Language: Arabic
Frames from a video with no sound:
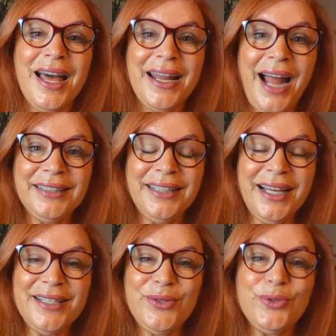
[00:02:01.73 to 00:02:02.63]
رح
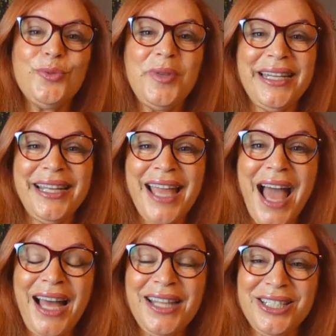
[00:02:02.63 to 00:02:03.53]
تحسوا
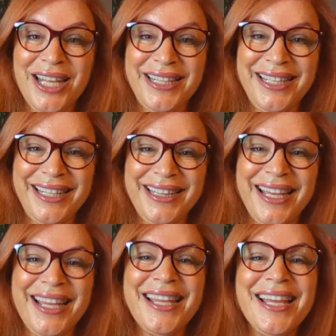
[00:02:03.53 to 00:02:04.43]
برياح
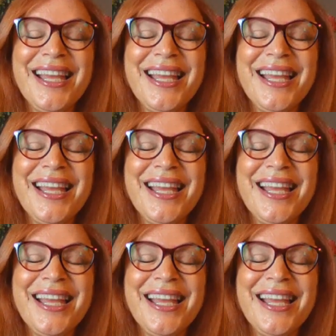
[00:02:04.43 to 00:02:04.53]
شديدة